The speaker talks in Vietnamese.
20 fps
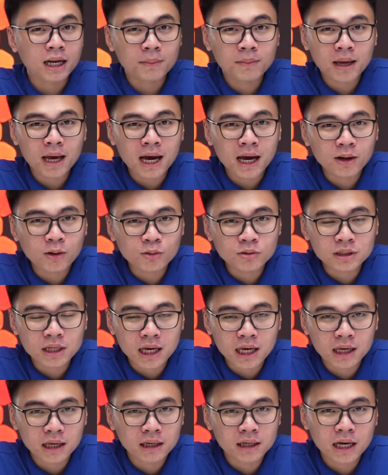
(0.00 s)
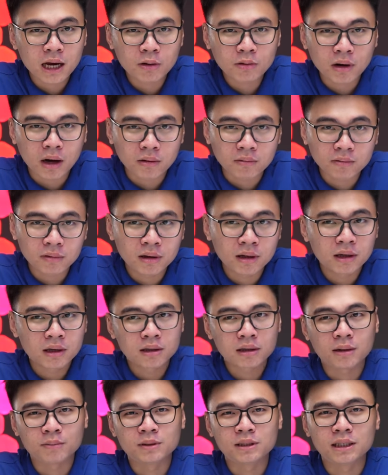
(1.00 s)
52 độ C kêu nóng
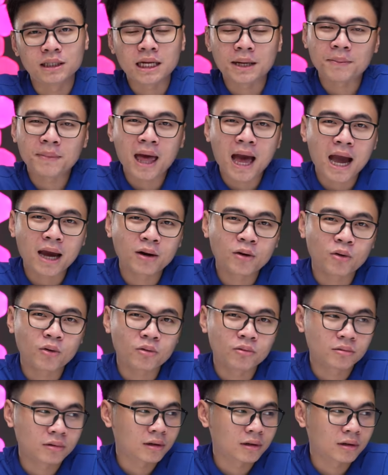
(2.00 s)
thậm chí 52 độ